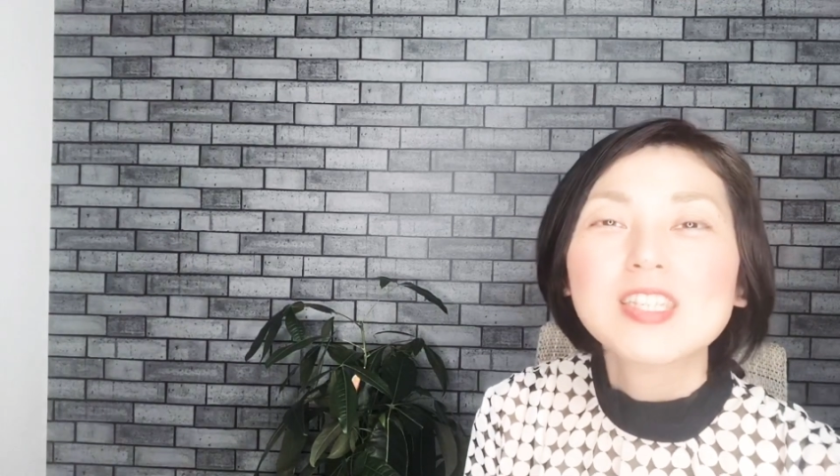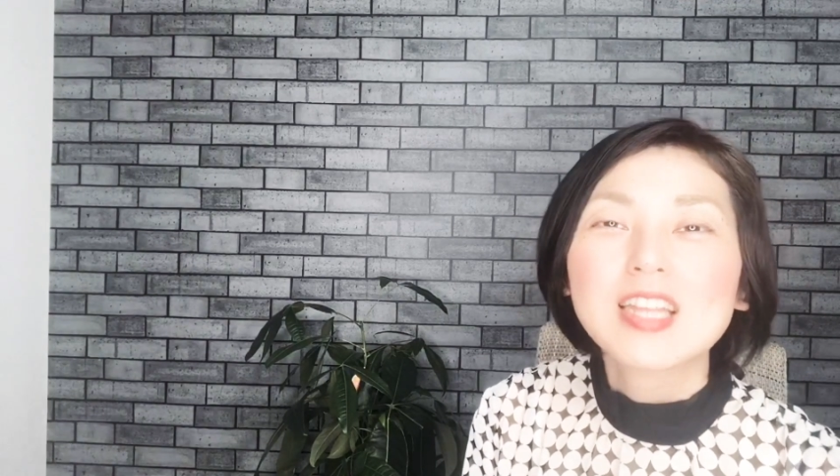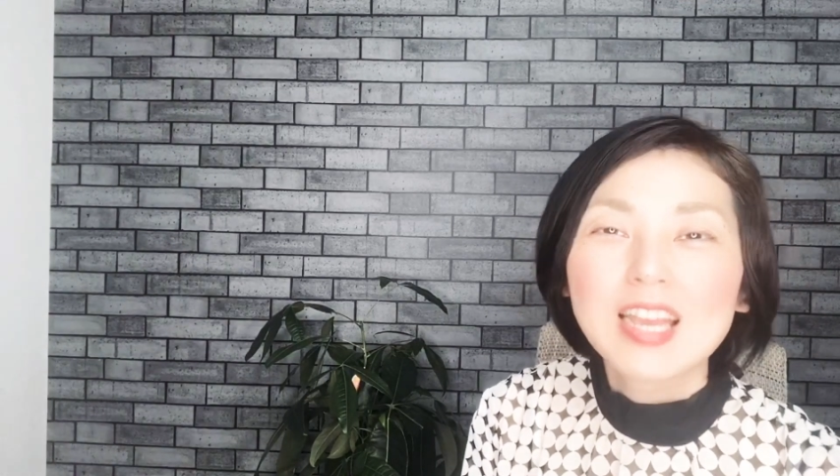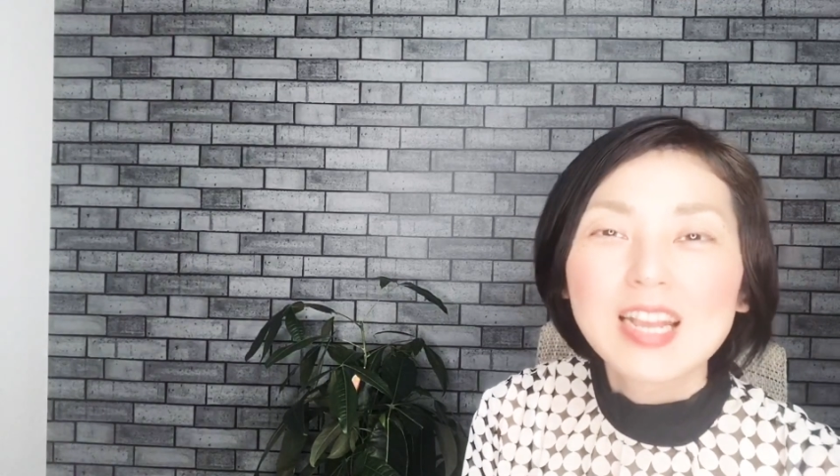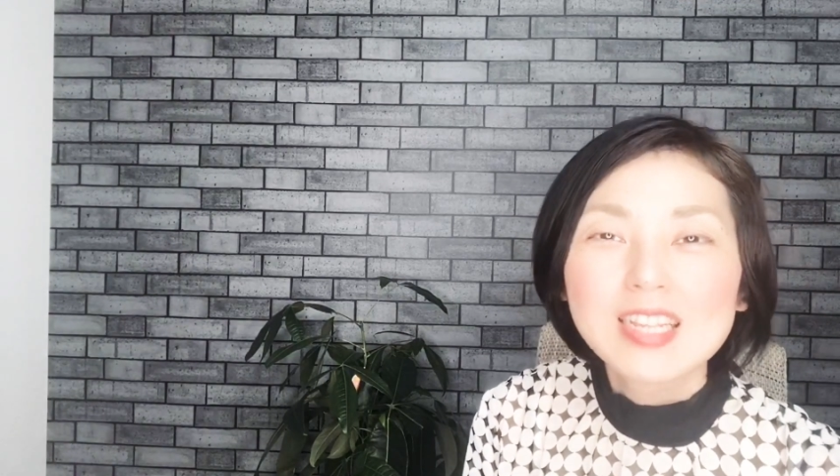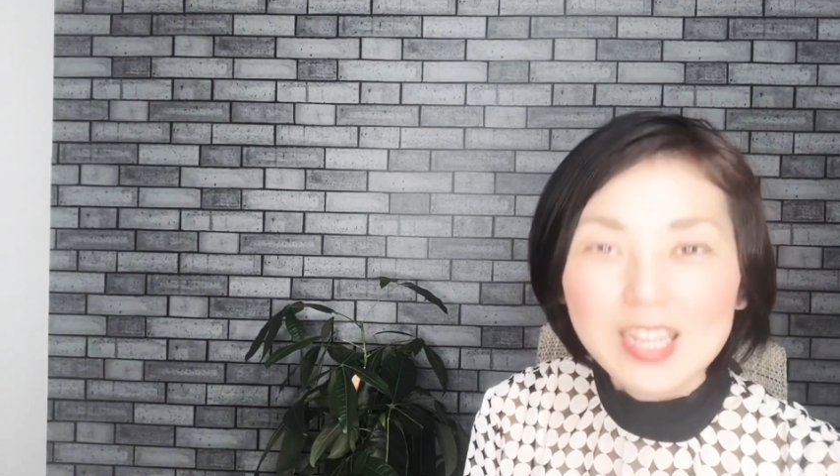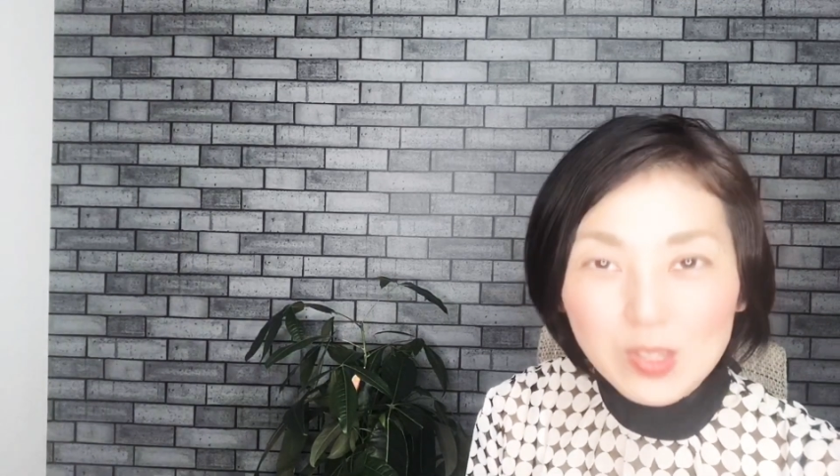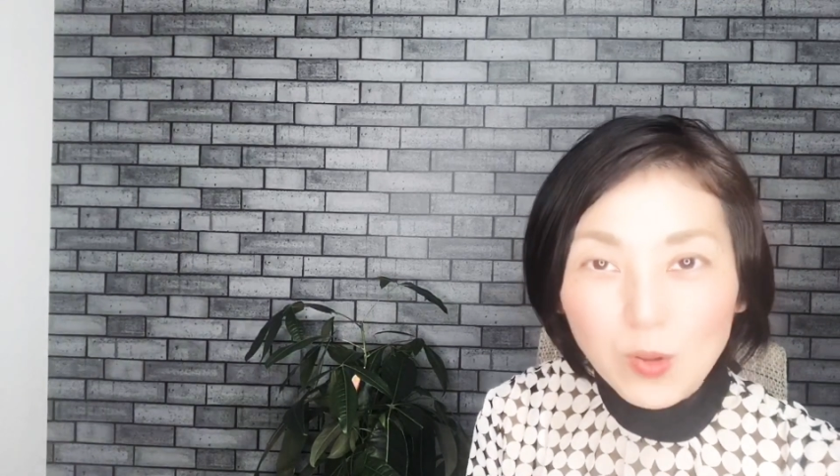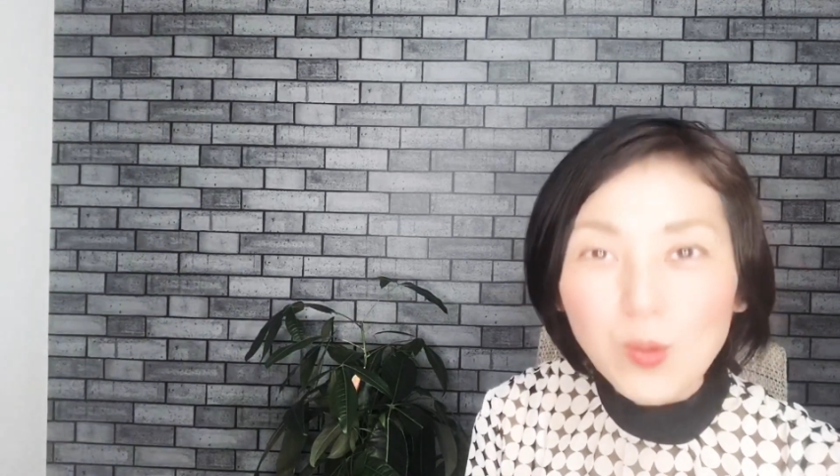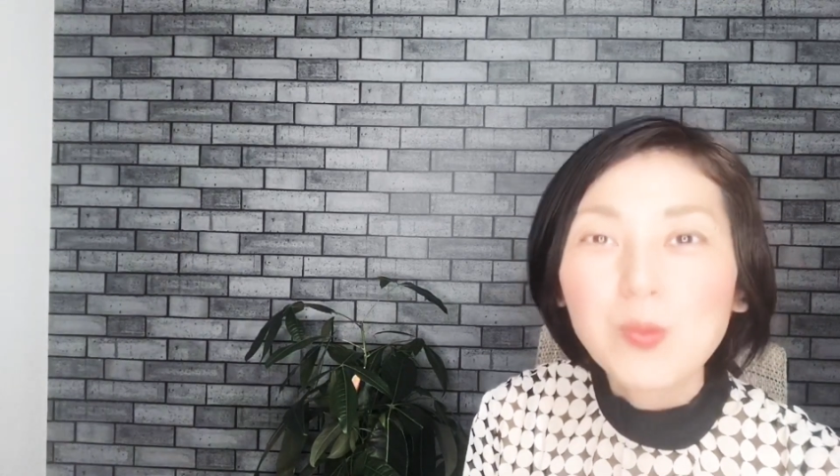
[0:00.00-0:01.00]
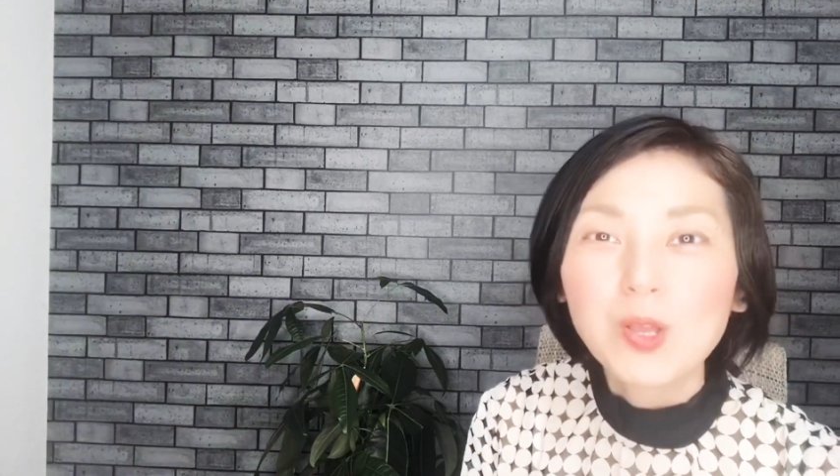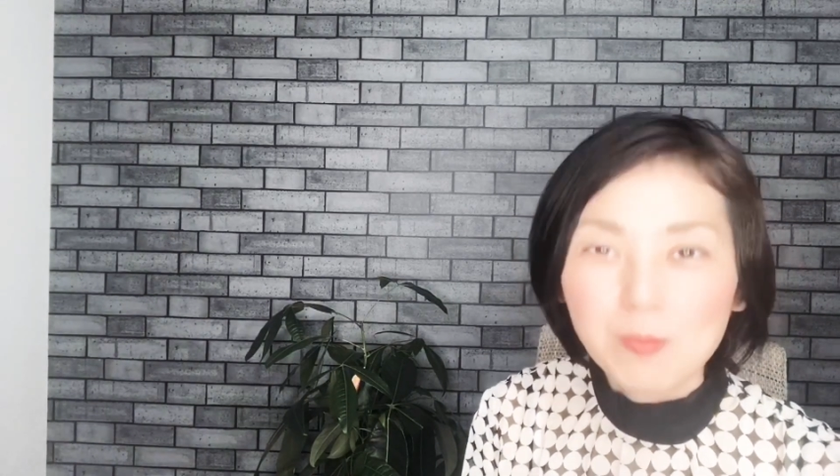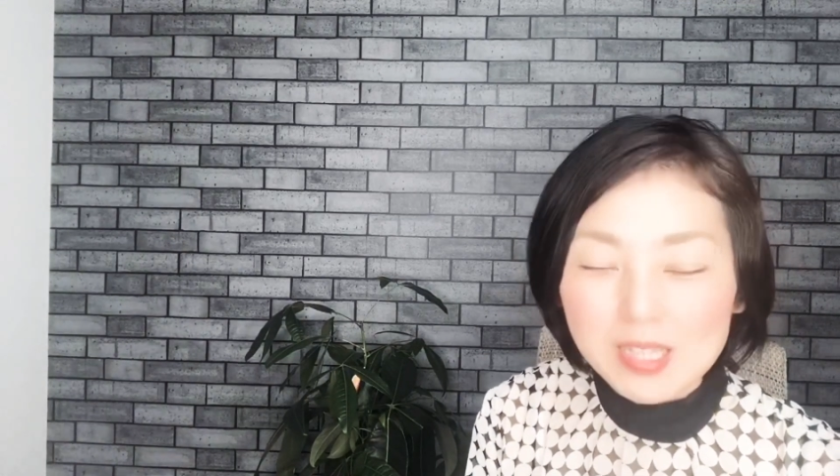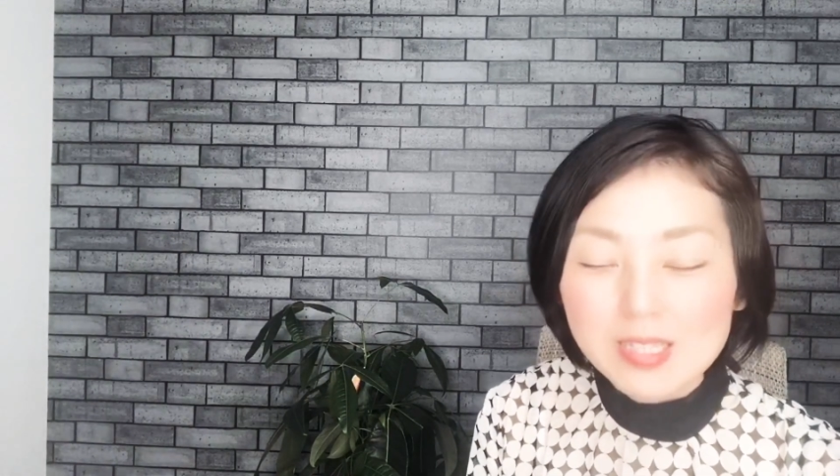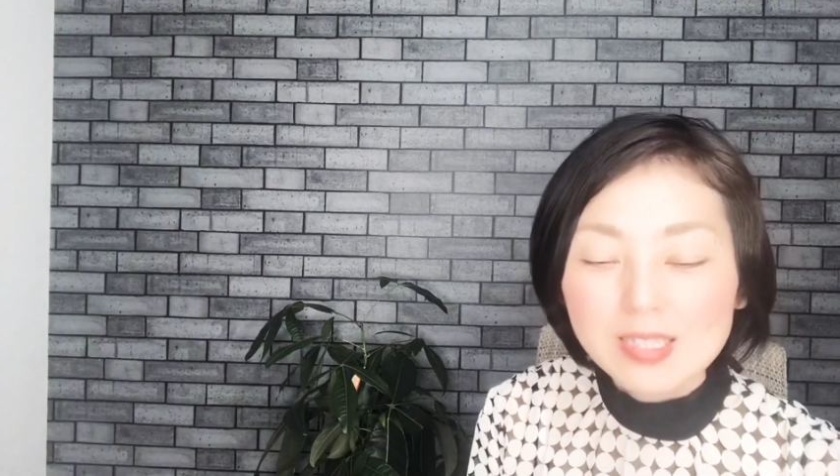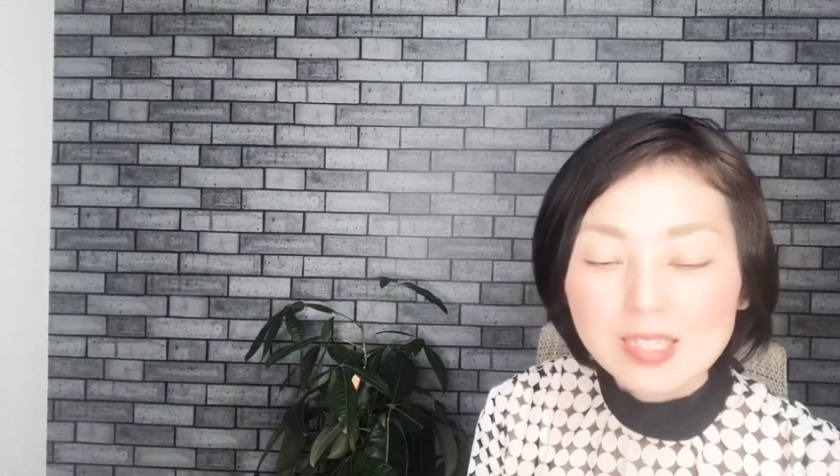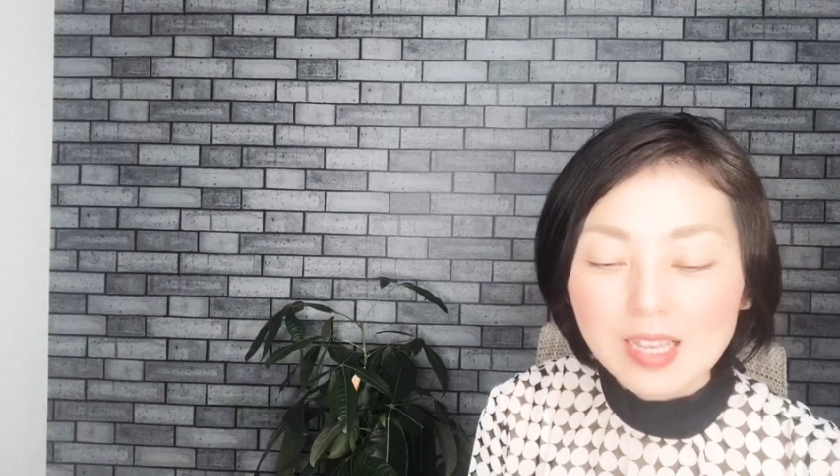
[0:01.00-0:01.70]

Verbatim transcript: じゃないかなと思います、